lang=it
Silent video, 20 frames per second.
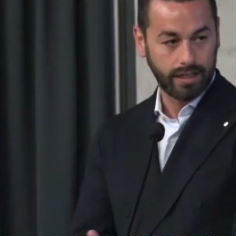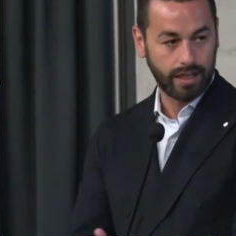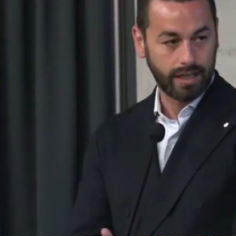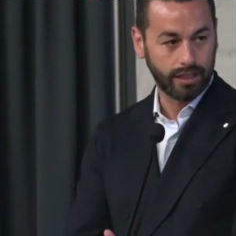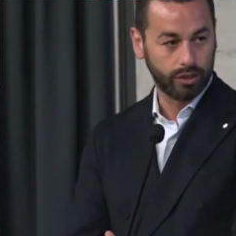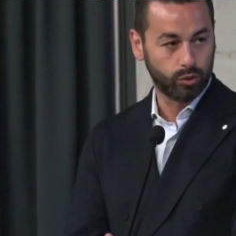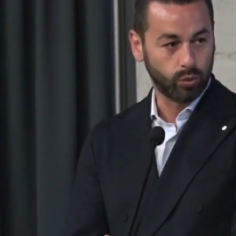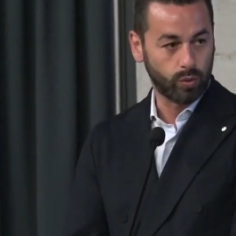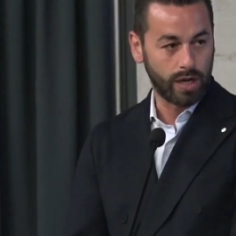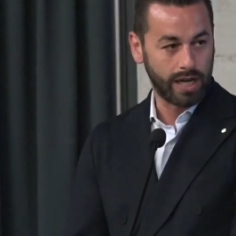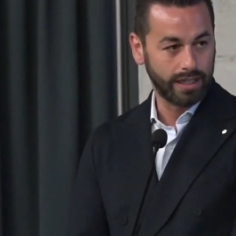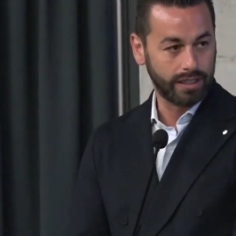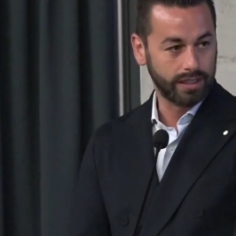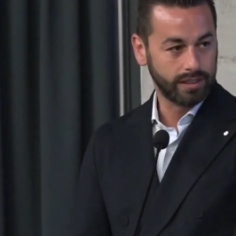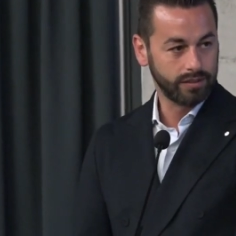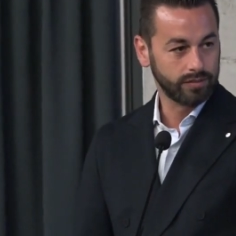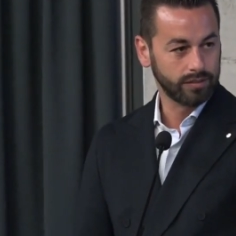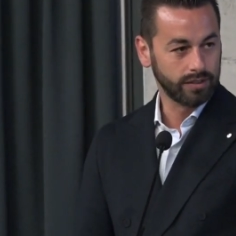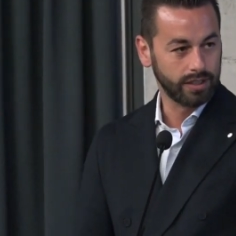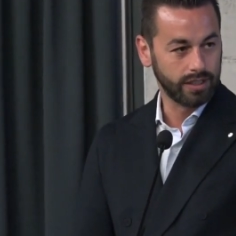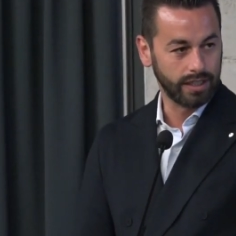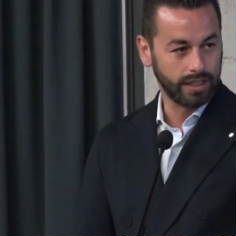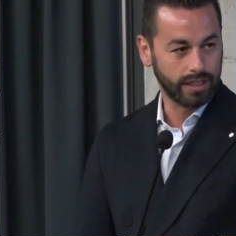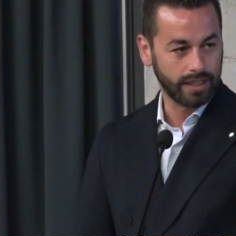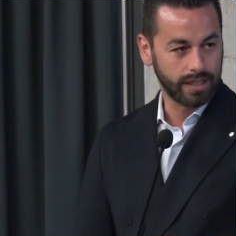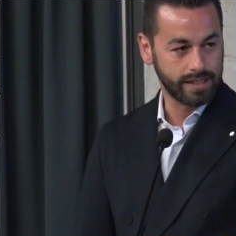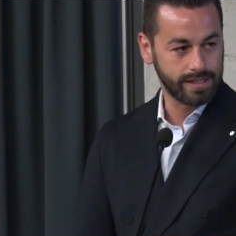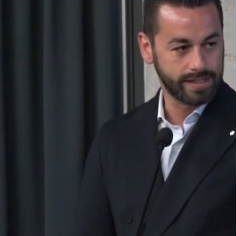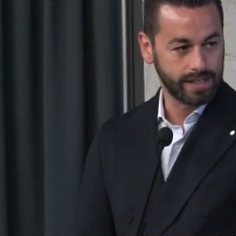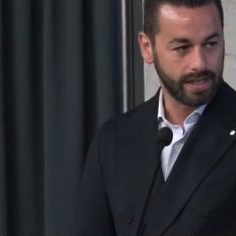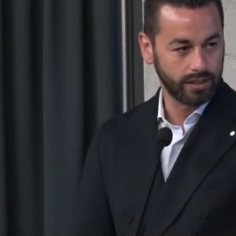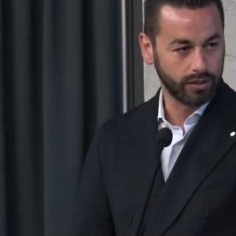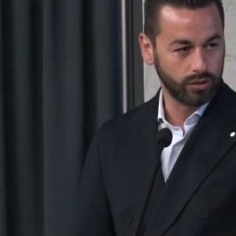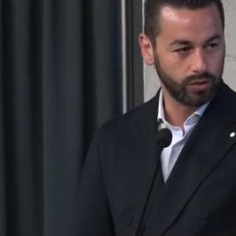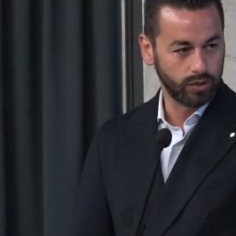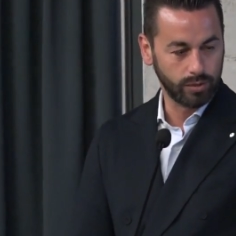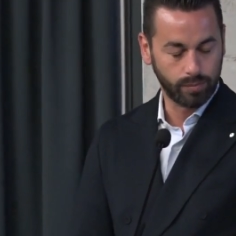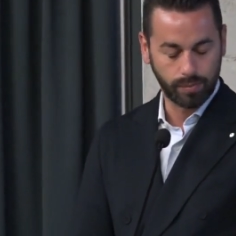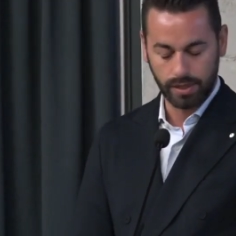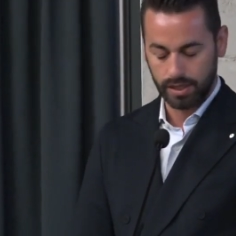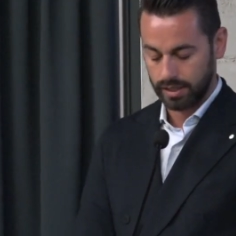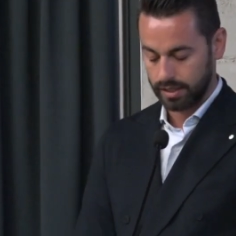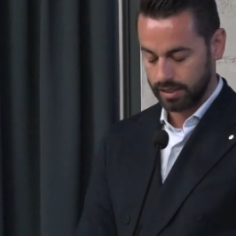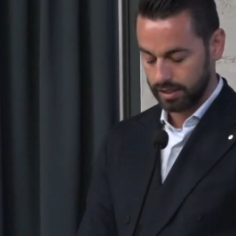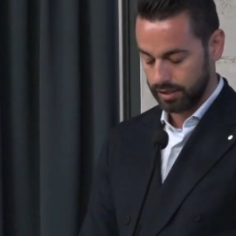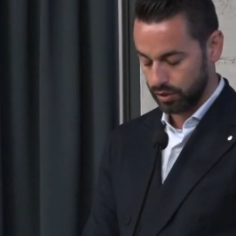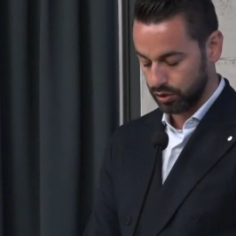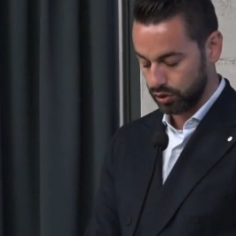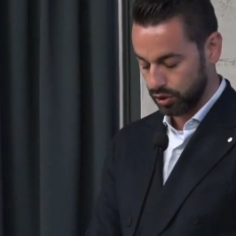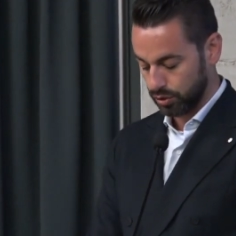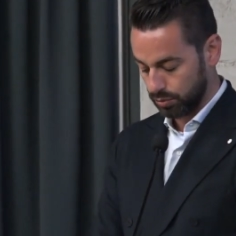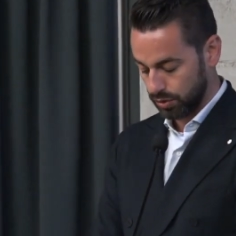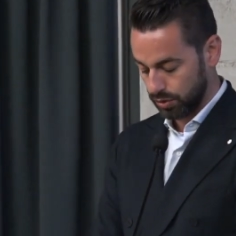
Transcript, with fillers: milioni di euro investimenti record da